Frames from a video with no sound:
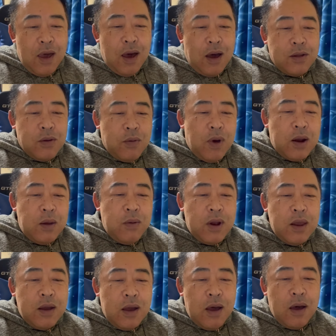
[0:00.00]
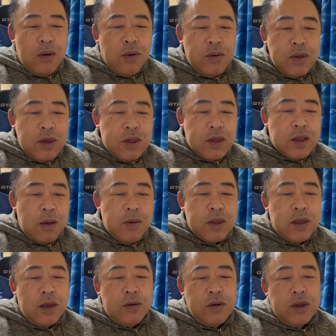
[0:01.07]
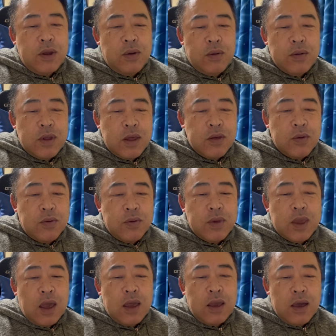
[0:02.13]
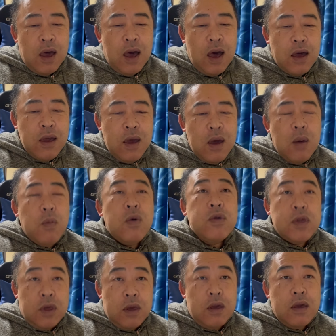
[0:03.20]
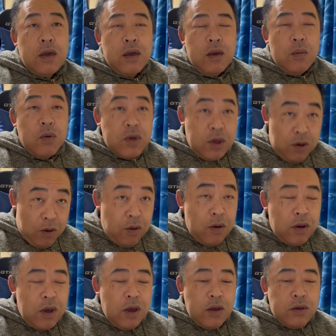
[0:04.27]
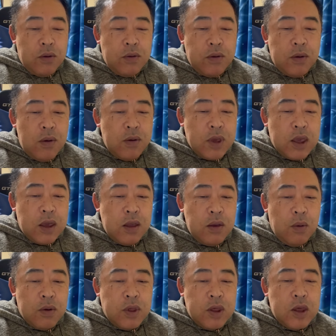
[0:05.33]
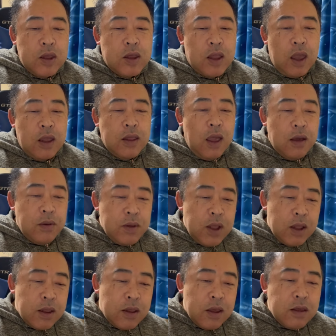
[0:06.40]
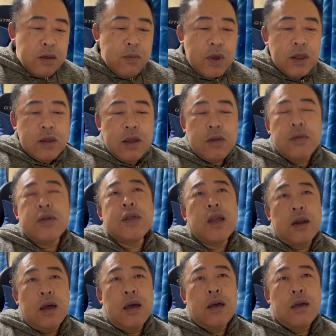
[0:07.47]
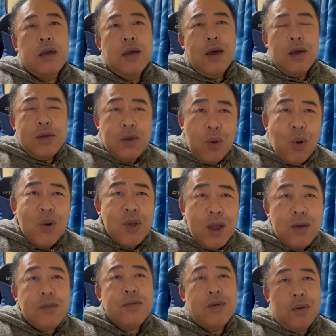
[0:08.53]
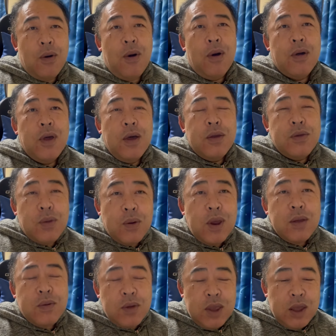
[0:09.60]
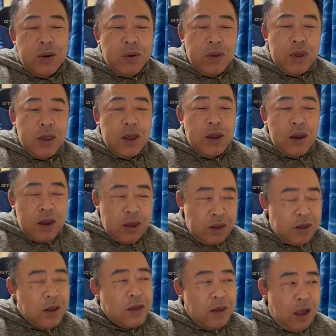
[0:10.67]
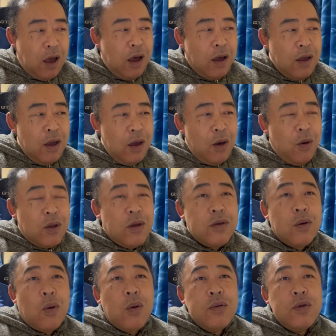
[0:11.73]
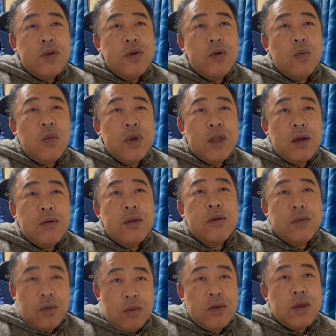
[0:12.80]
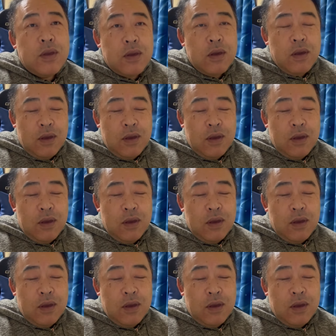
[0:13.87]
あと我々が今日食べているいろんな食材がもしもしだよ食料危機に陥ってなくなってしまったとしたらそうなるとそれと比例してさ私昆虫もいなくなると思うんですよ